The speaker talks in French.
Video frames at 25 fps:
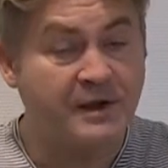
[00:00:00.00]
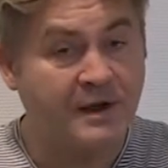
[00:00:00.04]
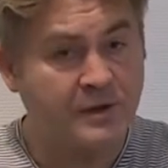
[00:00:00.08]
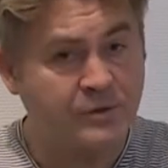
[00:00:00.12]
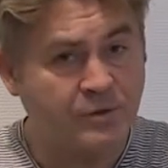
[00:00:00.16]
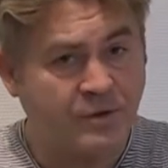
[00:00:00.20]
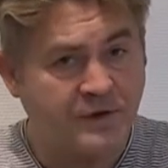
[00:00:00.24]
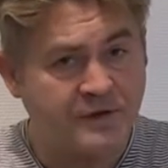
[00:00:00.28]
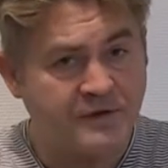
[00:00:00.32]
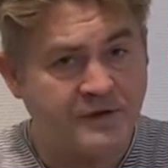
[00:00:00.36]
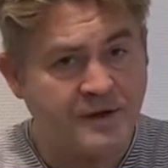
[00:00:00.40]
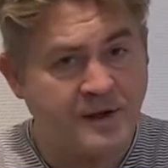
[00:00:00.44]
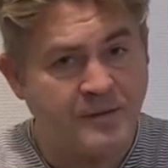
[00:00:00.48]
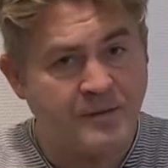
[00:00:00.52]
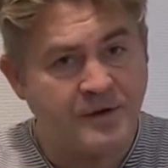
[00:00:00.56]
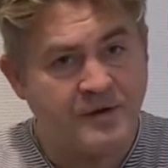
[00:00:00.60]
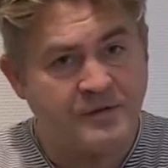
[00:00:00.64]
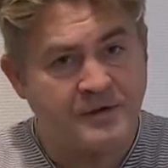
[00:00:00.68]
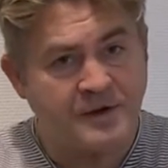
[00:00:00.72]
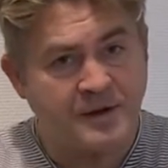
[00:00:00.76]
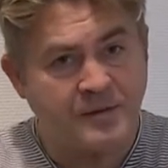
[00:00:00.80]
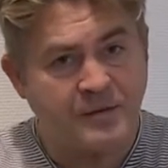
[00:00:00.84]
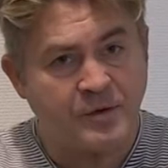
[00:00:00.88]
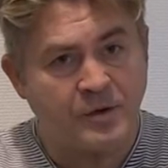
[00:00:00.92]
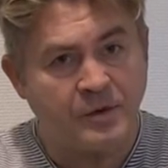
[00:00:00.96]
La troisième,
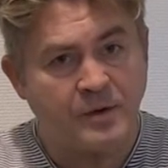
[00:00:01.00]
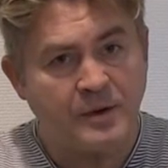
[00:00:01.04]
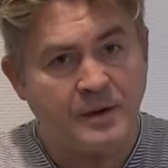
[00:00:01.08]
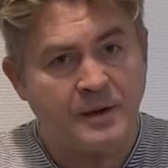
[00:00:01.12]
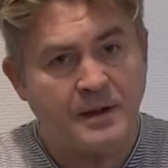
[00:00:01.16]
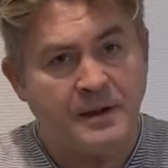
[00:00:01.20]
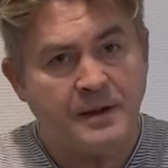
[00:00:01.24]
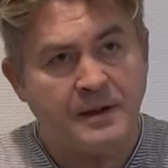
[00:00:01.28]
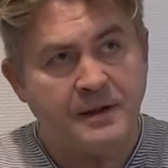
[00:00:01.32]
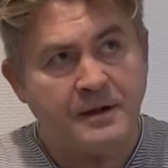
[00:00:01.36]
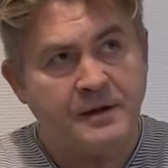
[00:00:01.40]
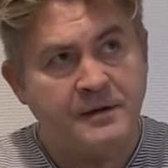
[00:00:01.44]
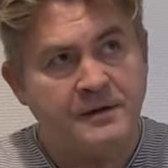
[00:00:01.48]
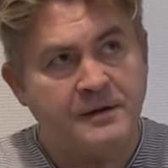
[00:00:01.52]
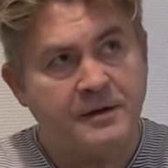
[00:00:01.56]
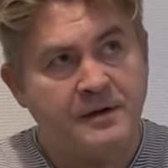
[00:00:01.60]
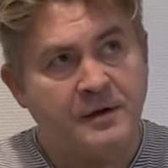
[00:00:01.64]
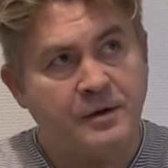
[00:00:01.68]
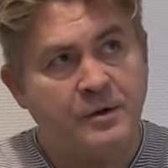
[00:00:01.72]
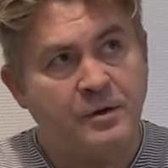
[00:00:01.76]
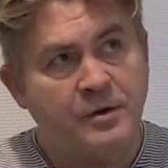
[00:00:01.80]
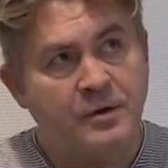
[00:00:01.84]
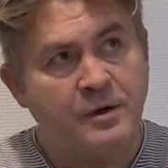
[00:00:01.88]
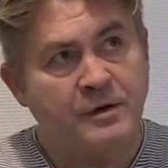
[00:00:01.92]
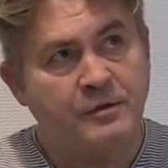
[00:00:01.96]
évidemment, c'est
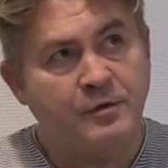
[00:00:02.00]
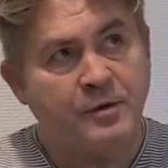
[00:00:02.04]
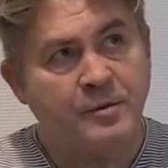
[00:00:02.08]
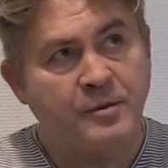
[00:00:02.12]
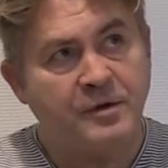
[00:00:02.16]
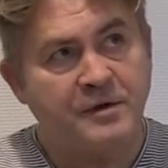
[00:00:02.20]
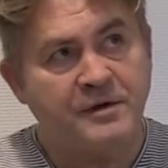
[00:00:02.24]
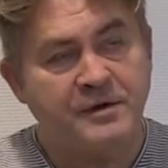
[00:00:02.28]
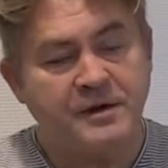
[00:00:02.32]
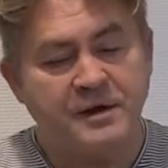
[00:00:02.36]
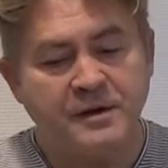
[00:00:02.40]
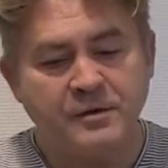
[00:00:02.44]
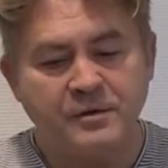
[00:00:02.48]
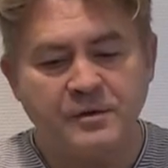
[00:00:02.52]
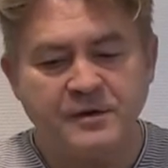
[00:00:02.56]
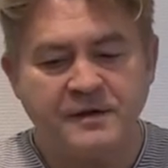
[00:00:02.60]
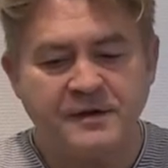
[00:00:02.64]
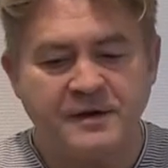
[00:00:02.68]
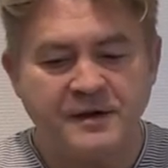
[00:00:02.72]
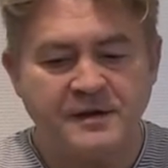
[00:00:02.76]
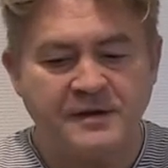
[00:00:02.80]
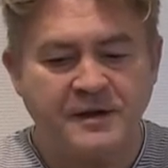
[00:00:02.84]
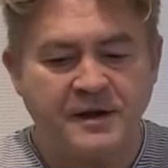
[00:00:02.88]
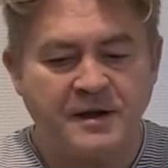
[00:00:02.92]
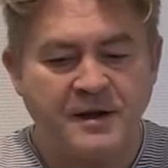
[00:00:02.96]
qu'il faut penser que
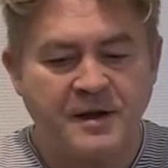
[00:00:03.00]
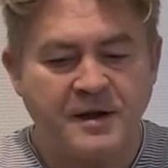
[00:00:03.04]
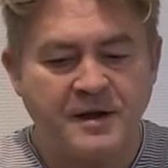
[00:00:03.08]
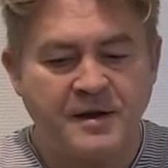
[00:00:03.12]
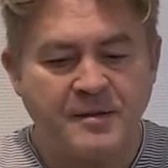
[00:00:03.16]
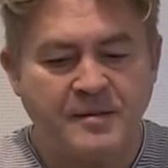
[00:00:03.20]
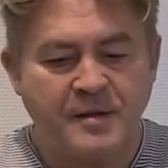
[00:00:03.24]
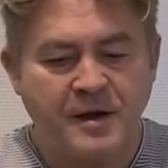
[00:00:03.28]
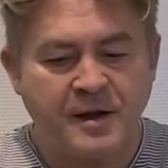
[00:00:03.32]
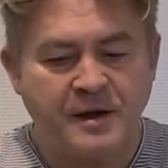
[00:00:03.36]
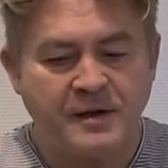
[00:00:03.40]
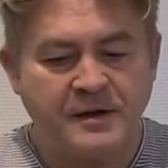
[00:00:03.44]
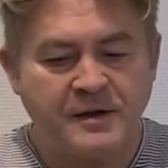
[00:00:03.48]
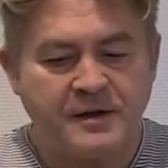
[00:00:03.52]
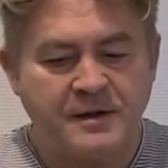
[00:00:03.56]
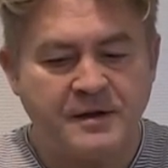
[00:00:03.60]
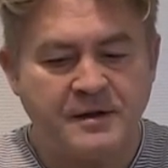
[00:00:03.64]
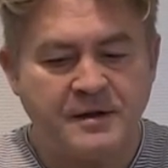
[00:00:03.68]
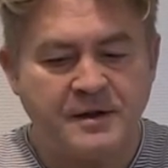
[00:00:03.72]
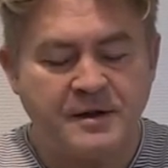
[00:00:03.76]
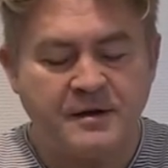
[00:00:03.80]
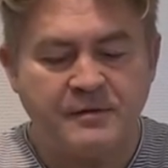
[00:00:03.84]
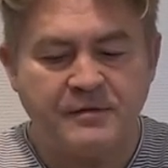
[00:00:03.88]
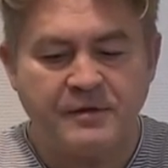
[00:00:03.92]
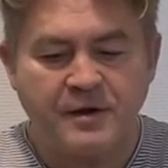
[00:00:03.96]
c'est un animal qui
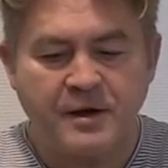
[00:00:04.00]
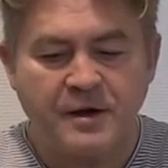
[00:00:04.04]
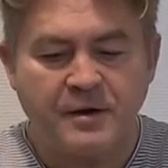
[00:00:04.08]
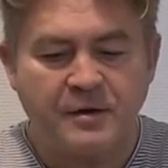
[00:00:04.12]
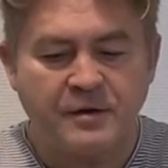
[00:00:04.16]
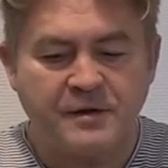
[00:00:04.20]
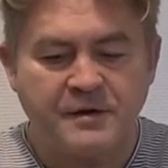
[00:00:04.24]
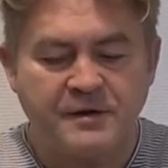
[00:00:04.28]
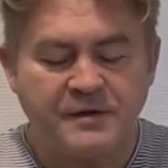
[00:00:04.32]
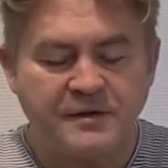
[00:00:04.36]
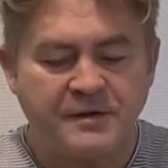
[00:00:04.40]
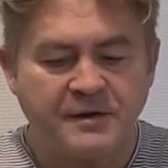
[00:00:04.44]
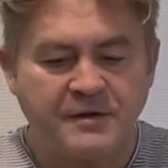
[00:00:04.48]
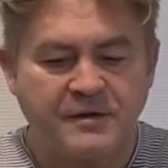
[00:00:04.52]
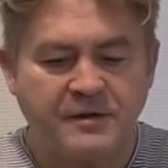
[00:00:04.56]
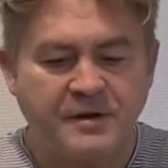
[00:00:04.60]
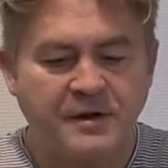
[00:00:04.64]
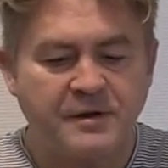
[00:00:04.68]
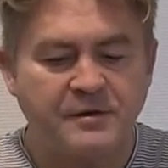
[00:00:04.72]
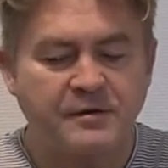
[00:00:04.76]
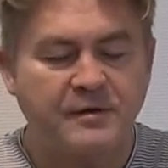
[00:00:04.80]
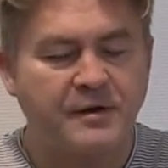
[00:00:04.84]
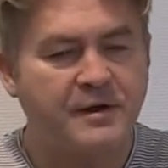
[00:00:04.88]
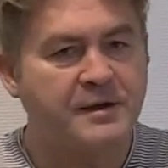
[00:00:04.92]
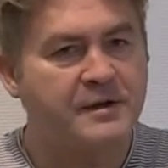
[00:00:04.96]
naît vers
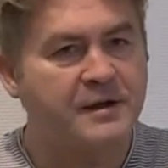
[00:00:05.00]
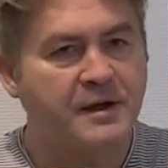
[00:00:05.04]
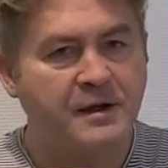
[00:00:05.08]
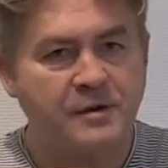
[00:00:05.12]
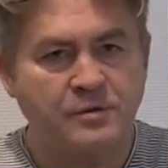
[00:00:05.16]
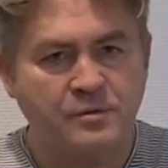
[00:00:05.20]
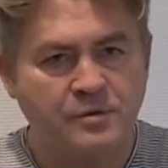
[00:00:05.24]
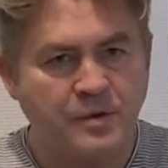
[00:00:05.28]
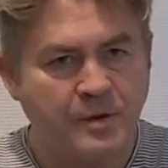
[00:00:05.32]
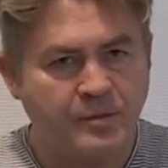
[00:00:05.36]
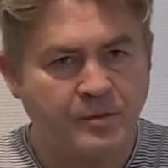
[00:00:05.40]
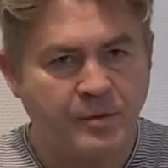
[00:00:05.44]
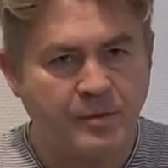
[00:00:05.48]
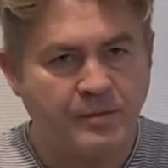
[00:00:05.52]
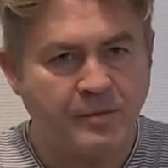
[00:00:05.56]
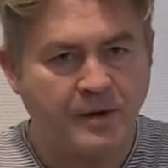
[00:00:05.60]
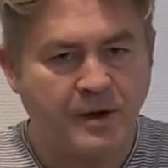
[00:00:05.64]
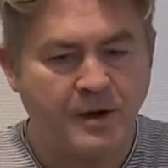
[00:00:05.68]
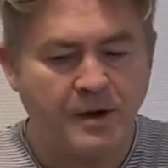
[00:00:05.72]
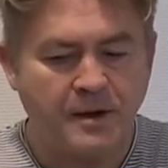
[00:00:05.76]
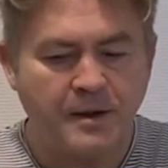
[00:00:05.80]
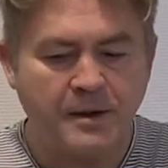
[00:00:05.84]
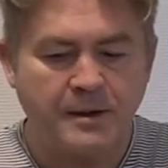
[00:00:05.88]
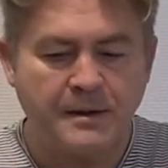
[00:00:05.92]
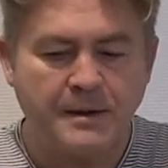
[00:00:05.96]
1784 euh, ou à peu
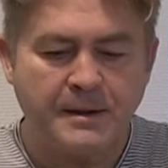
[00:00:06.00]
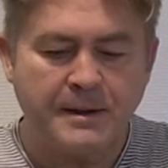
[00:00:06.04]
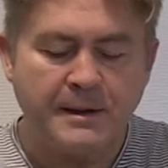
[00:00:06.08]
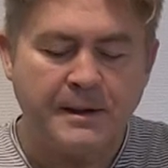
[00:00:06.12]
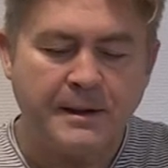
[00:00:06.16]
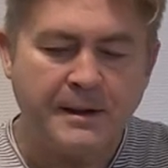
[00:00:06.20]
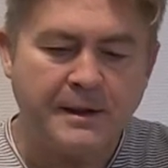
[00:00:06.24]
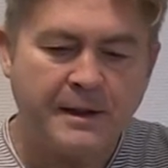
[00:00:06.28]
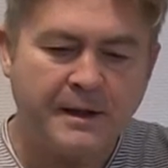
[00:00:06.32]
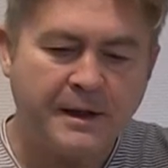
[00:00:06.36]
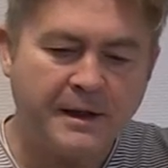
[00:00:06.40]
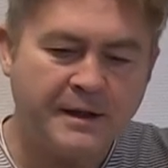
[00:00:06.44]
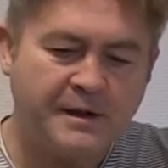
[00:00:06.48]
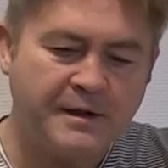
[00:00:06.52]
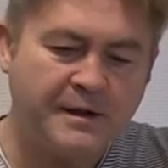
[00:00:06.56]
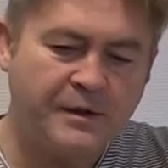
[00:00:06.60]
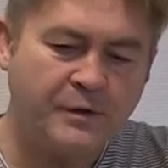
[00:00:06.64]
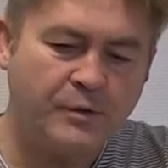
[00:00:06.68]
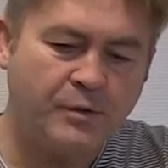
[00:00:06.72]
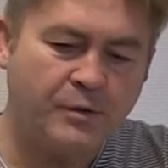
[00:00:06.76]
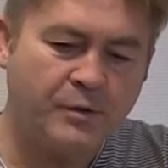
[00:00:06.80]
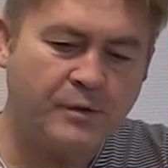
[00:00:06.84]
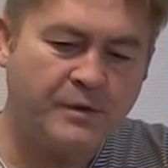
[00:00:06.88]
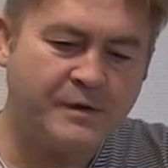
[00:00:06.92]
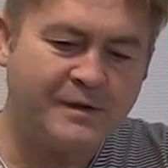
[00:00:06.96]
près, et qui
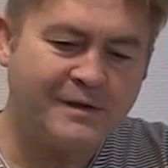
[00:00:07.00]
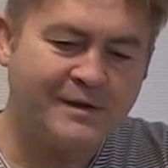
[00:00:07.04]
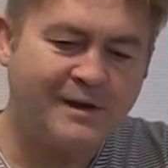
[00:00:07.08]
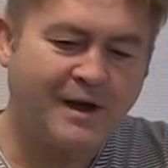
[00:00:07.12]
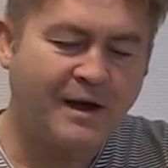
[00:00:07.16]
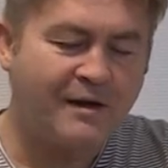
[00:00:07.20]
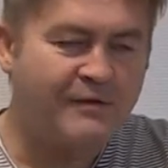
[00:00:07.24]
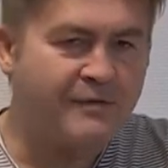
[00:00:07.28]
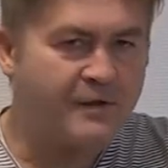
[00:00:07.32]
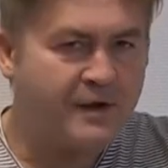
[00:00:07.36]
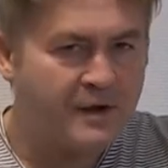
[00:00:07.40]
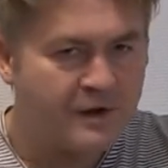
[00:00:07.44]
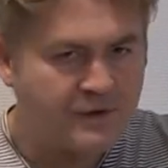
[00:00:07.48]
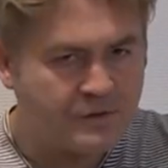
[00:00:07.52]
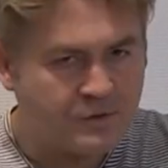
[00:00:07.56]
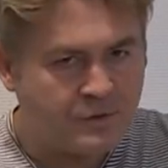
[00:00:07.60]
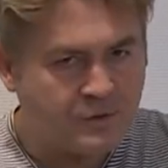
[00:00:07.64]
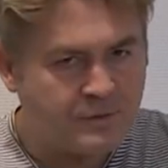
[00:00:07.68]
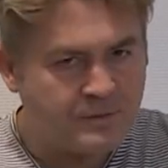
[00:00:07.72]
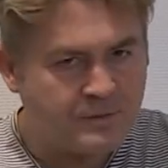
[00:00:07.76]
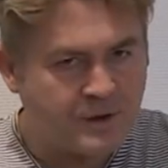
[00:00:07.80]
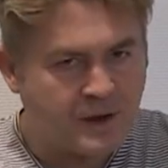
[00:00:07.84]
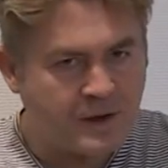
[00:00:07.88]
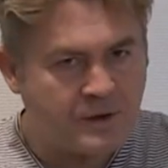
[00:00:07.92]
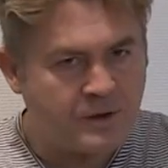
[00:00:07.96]
donc traverse
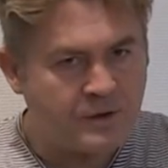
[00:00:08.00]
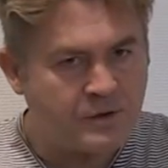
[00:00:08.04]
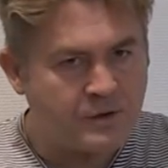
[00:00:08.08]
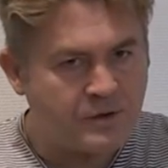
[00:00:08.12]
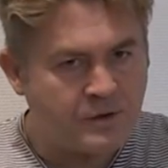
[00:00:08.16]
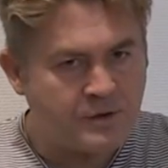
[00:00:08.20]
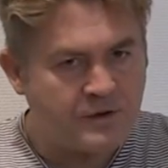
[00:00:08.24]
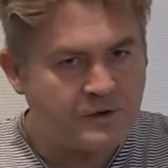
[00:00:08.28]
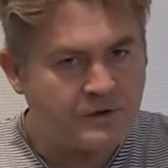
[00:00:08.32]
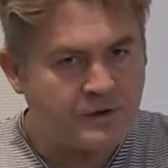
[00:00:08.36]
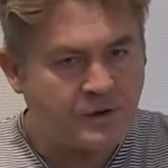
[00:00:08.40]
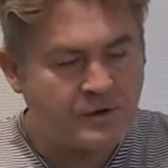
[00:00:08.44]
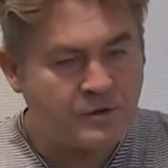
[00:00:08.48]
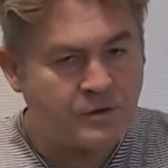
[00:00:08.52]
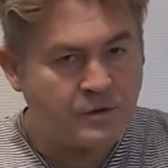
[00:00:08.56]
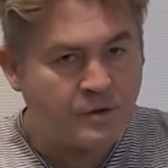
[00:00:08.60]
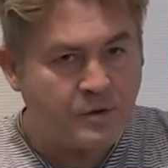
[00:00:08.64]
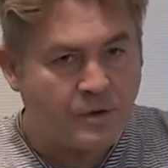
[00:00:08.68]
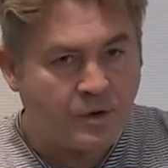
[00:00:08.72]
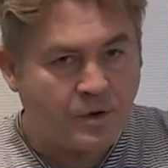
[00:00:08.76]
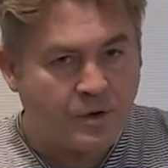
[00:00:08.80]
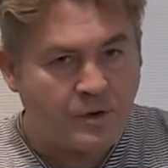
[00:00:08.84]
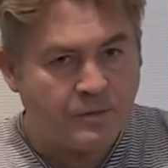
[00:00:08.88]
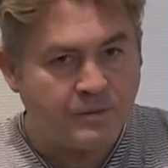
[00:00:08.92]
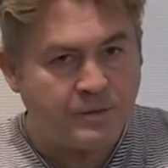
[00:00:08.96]
une période de l'histoire de
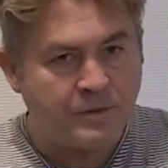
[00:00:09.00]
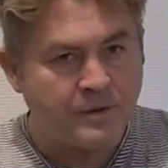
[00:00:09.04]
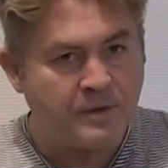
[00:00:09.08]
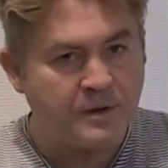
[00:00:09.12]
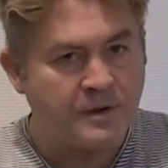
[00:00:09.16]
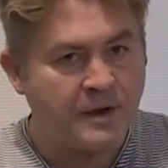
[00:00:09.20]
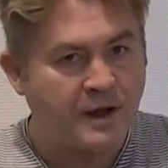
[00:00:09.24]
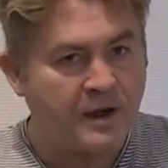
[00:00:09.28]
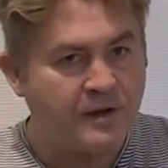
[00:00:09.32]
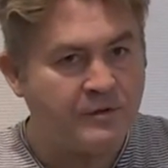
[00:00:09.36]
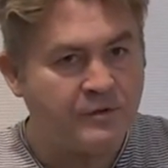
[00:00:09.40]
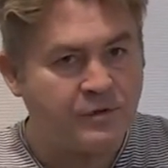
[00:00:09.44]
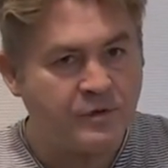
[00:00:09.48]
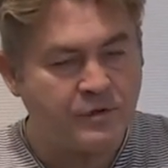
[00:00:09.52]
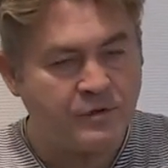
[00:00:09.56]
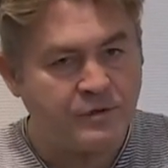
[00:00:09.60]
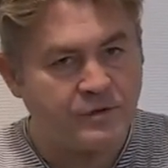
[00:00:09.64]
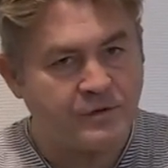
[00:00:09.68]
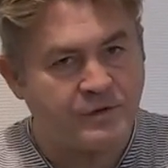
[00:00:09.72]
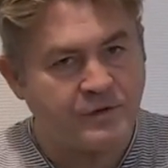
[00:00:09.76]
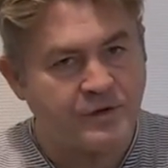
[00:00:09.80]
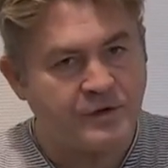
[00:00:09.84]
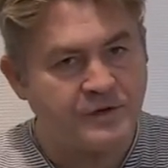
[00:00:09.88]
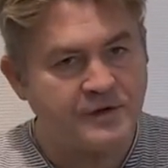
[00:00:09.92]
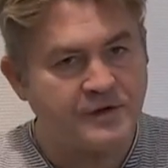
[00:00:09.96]
l'Europe, la
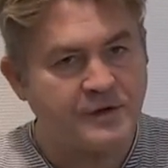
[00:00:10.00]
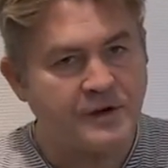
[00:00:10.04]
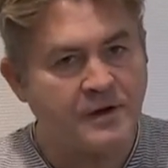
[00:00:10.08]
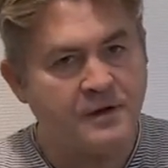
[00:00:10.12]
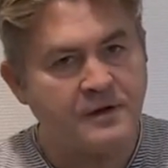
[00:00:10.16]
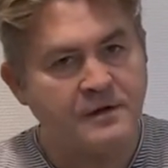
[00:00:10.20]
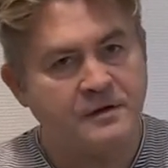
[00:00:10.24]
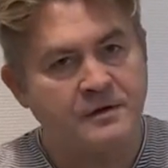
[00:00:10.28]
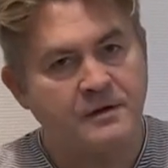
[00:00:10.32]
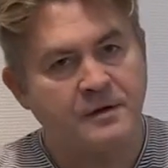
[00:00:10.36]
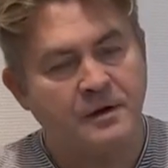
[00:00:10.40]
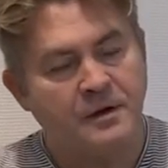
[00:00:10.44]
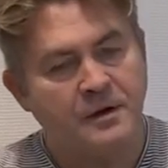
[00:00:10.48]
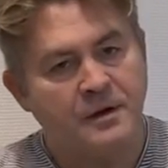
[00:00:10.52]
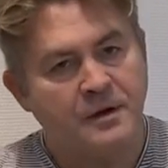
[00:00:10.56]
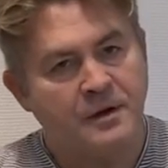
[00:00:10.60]
Révolution française,